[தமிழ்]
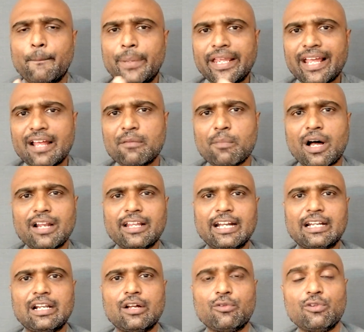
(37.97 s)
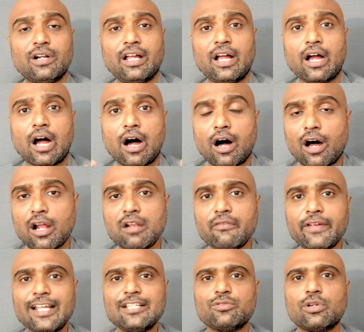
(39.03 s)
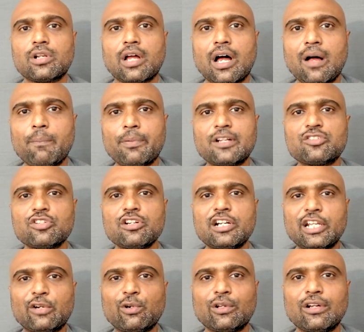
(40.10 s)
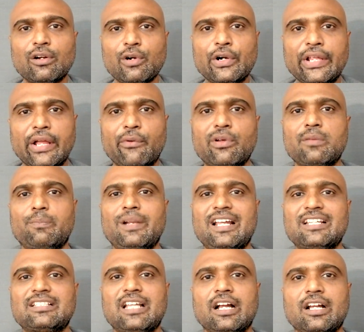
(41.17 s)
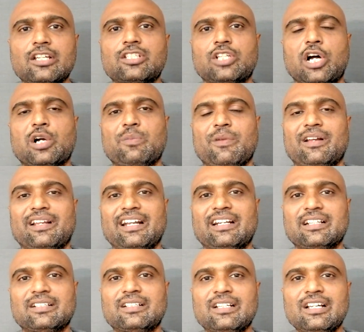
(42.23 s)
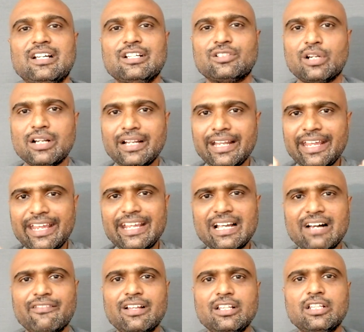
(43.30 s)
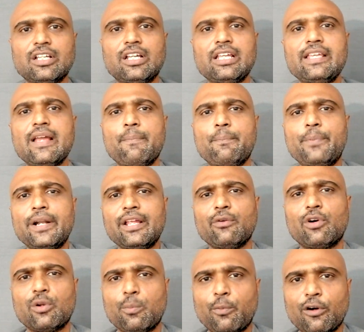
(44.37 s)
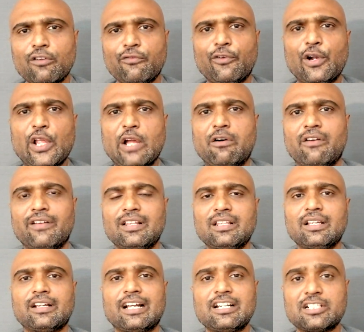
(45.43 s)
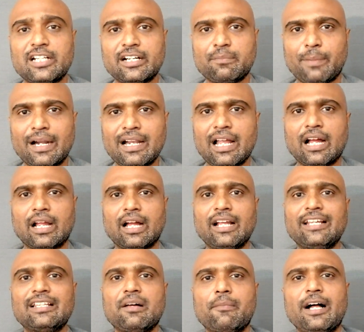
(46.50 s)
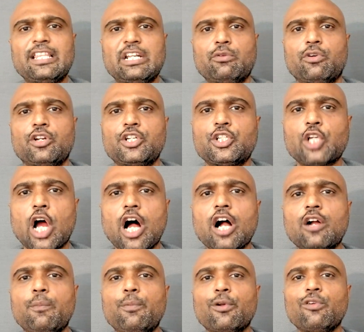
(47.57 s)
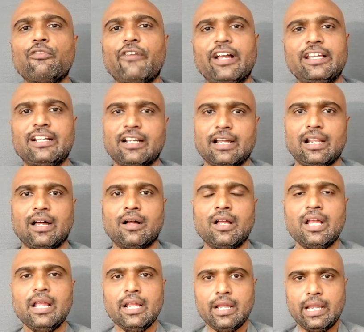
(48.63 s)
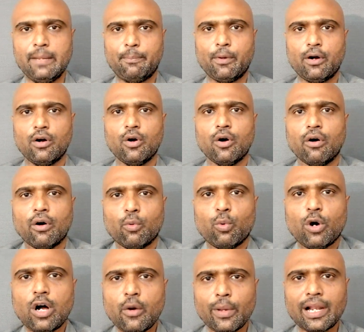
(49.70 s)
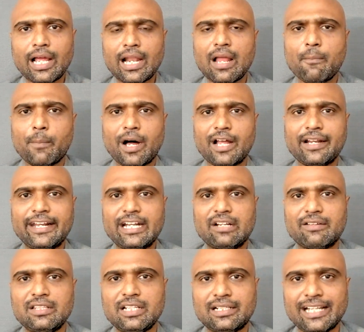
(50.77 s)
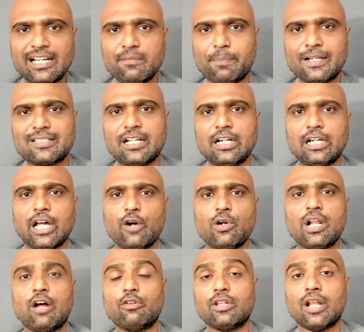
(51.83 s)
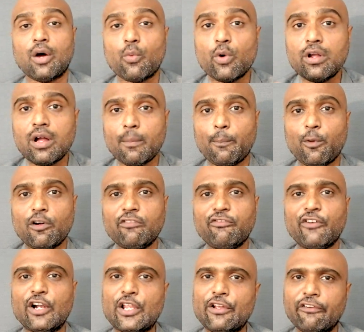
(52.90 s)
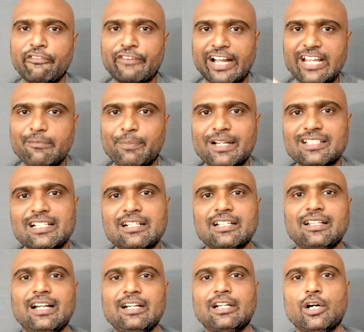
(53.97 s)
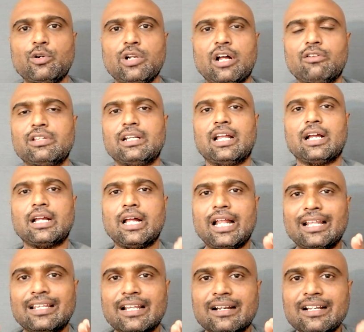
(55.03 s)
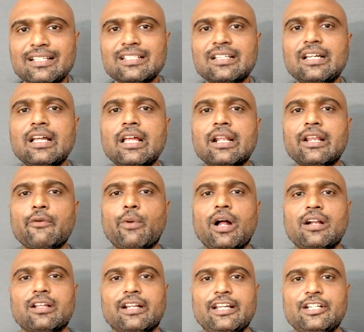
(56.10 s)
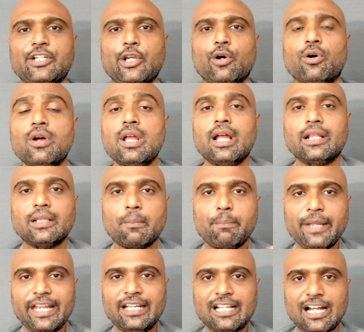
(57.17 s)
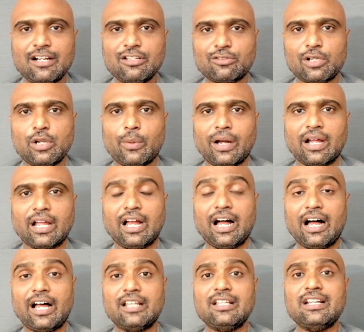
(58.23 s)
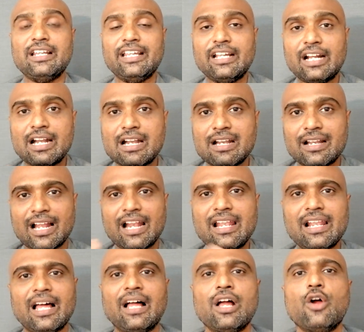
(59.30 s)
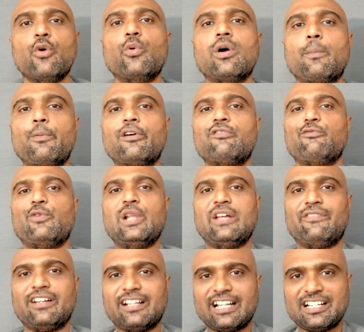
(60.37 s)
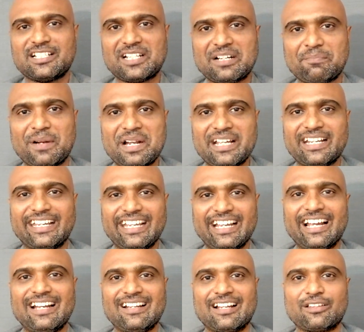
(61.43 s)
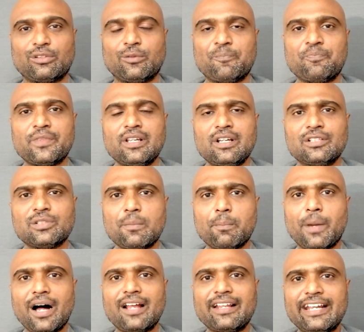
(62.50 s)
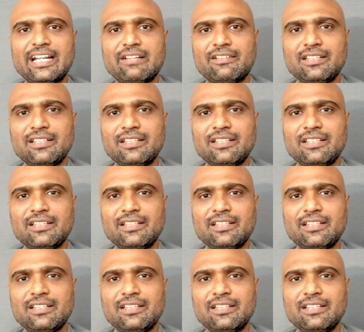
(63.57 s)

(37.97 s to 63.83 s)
பியர் மார்க்கெட்டில் கூட ஆல்வேஸ் ஒரு ஆப்பர்ச்சுனிட்டி கொடுக்கக்கூடிய ஒரு பிளேஸ் தாங்க ஸ்டாக் மார்க்கெட்டு ஸோ நீங்கள் வந்து எப்படி ஒரு போர்ட்ஃபோலியோவை வந்து கன்ஸ்ட்ரக்ட் பண்ணாக்கா இதை மாதிரி ஒரு ஷாக் ப்ரூஃபாக இருக்கலாம் இப்போது ஓவராலாக மார்க்கெட் வந்து டென் பர்சன்ட் டவுன் ஆகுதுன்னா உங்கள் போர்ட்ஃபோலியோ ஃபைவ் பர்சன்ட் தான் டவுன் ஆகுதுனாக்கா அந்த ரிஸ்க் ரிவார்டு ரேஷியோ இந்த பீட்டான்னு சொல்லுவாங்க அது நீங்கள் நல்லா உங்கள் போர்ட்ஃபோலியோவை கன்ஸ்ட்ரக்ட் பண்ணியிருக்கீங்கன்னு அர்த்தம் ஸோ மார்க்கெட்